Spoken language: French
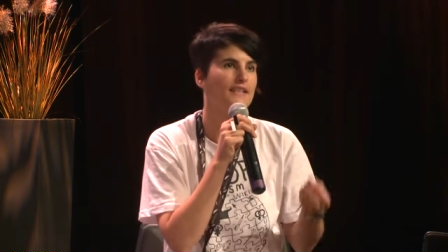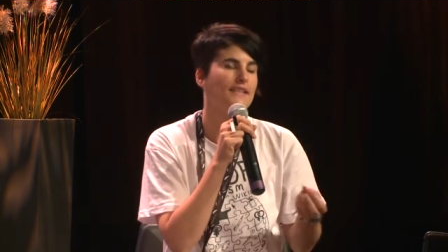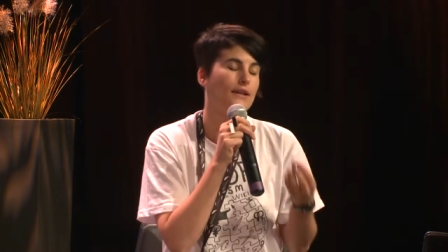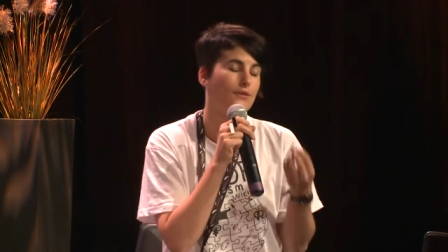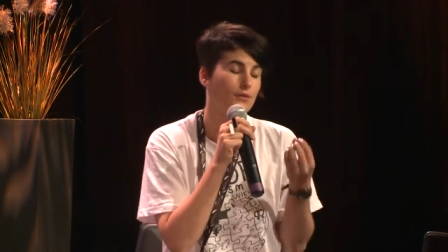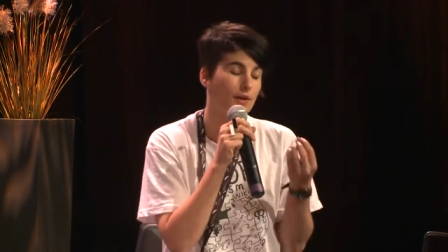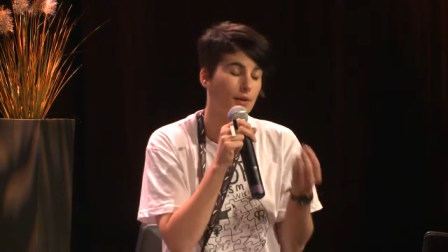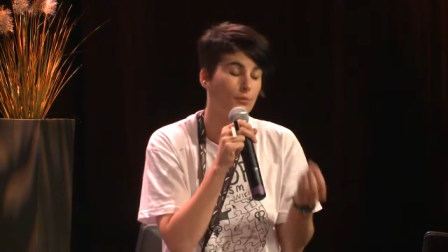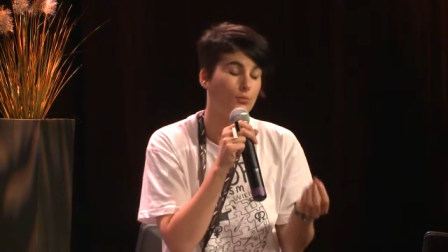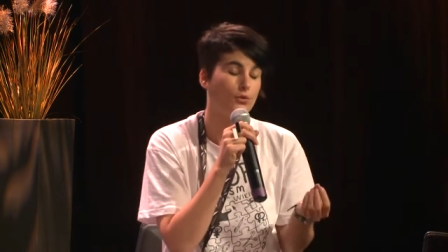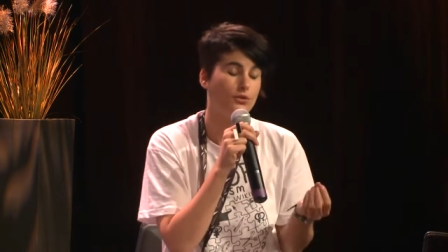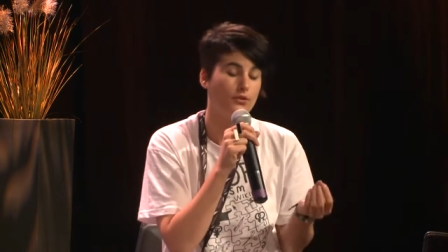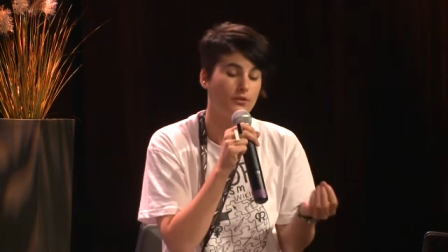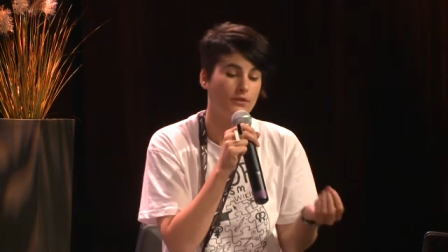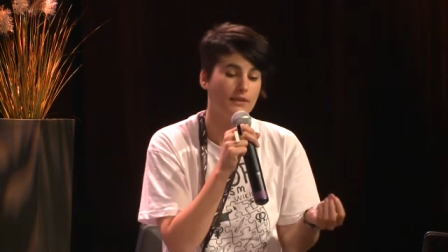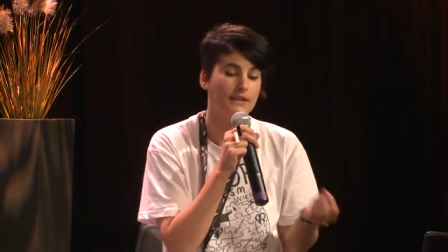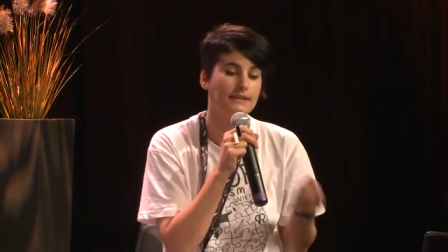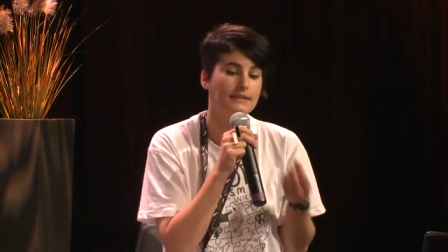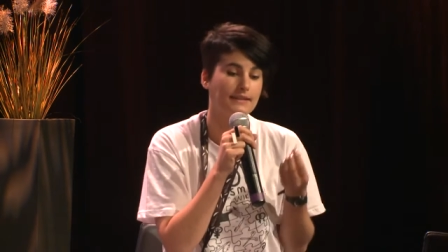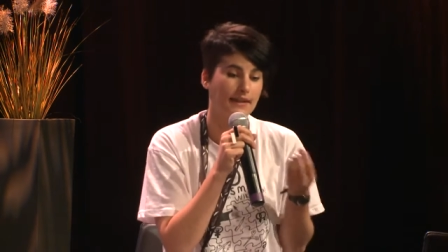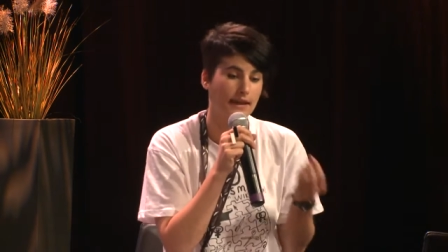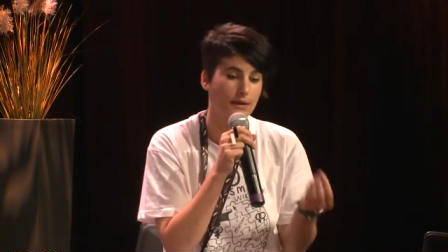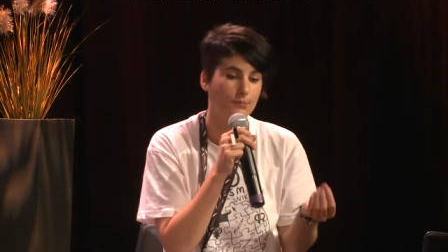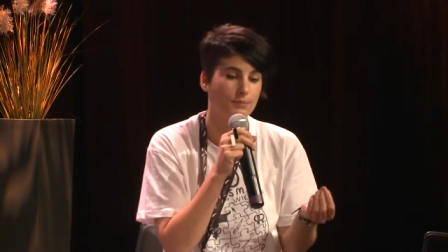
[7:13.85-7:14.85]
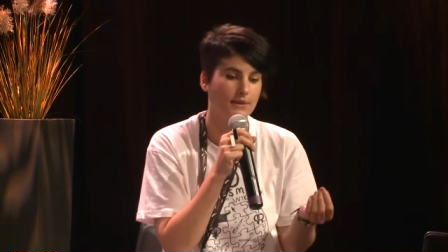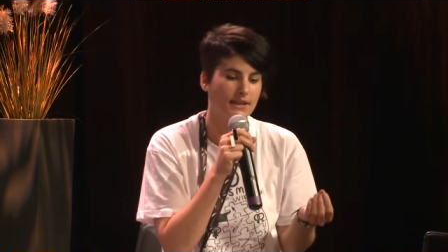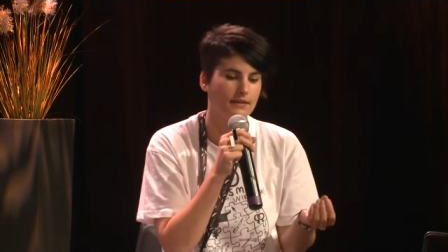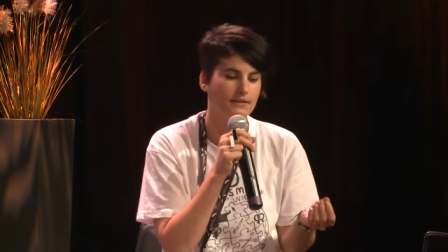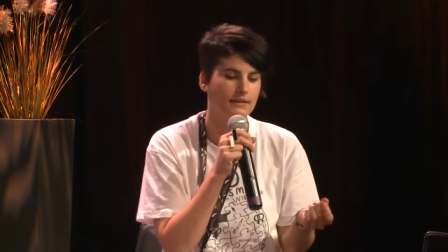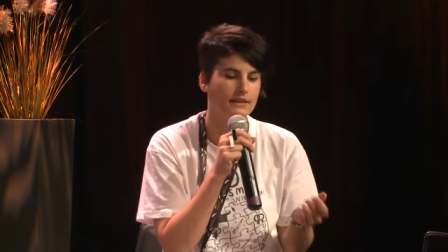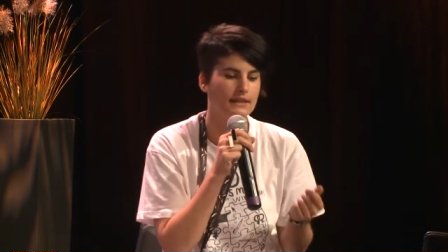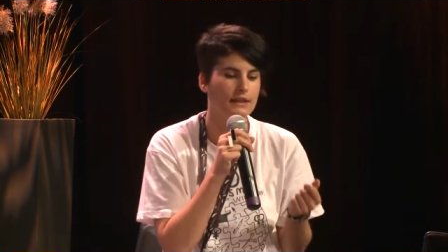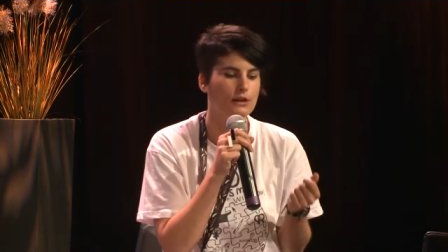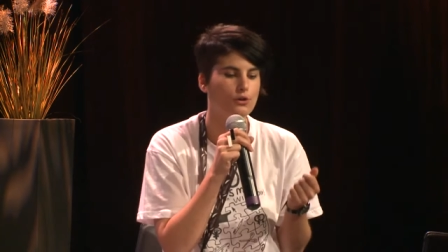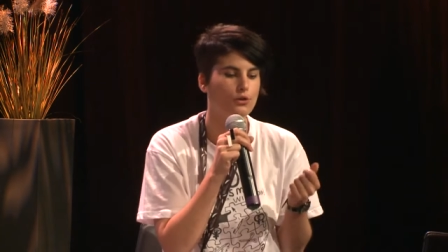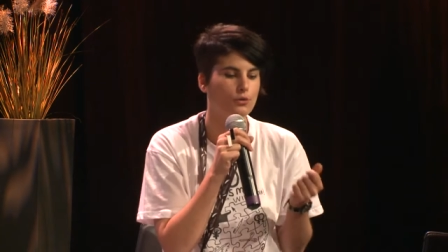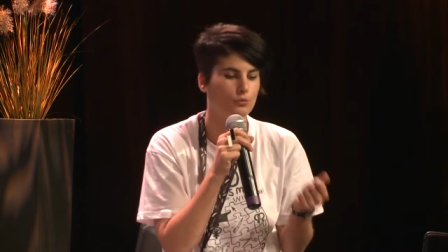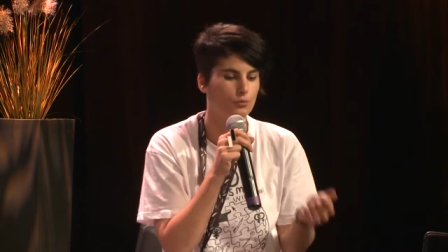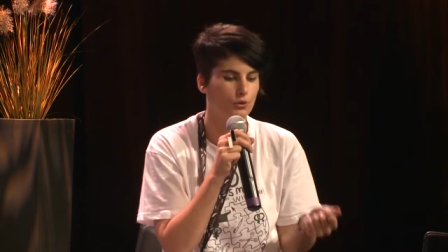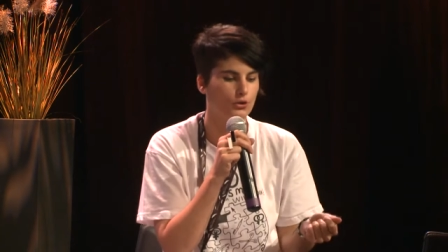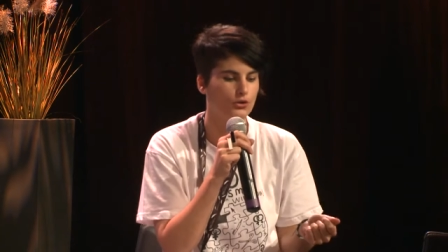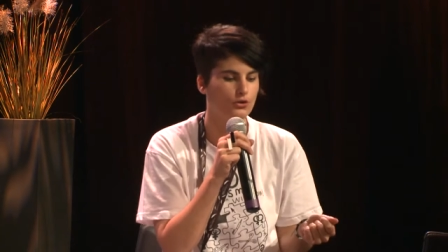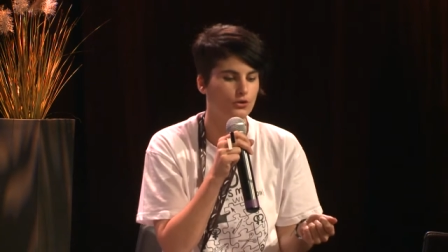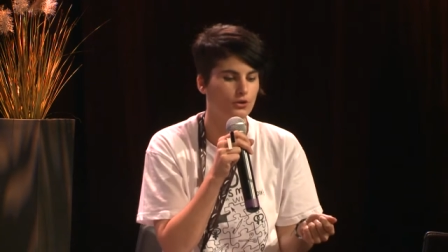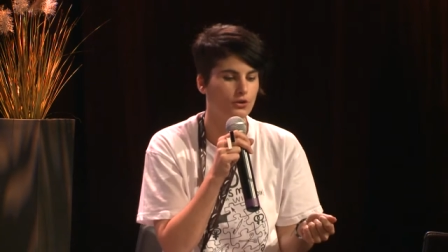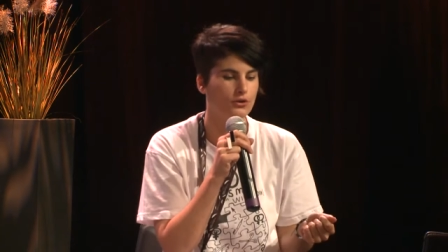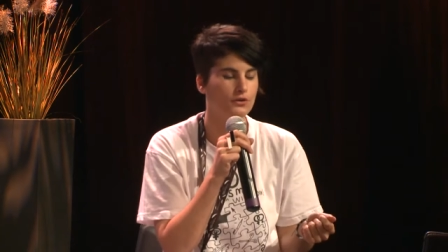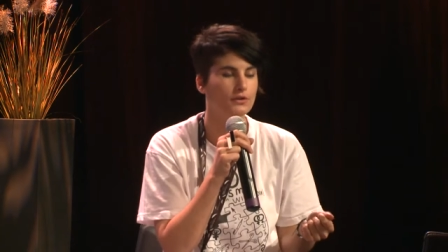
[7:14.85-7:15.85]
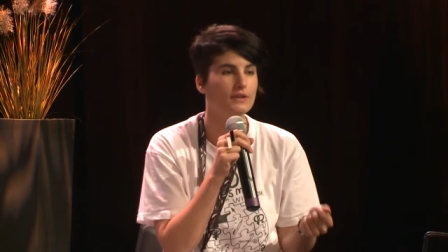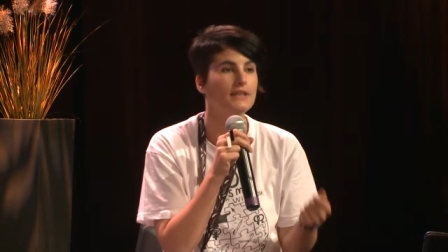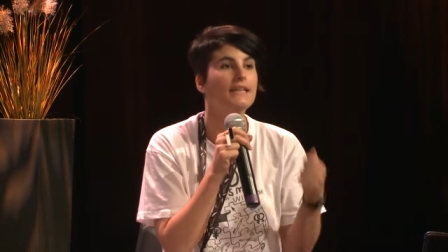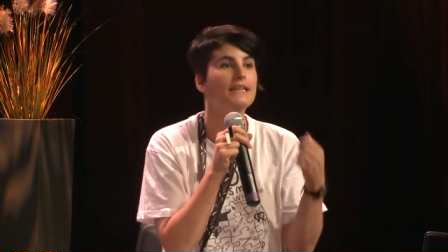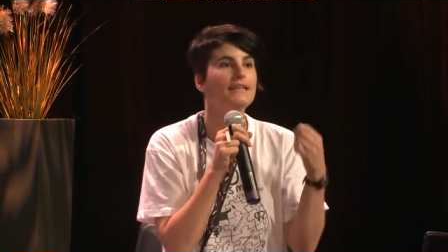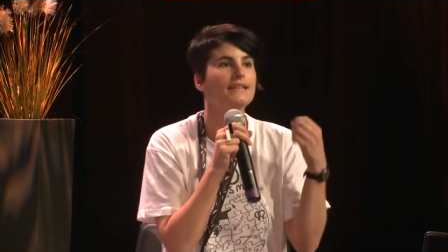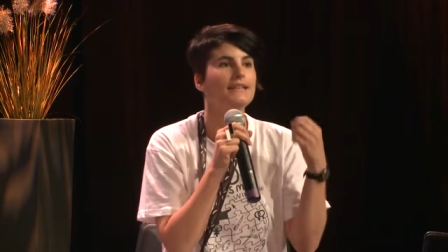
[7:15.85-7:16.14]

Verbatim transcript: ça vraiment très bien qu'il le mentionne,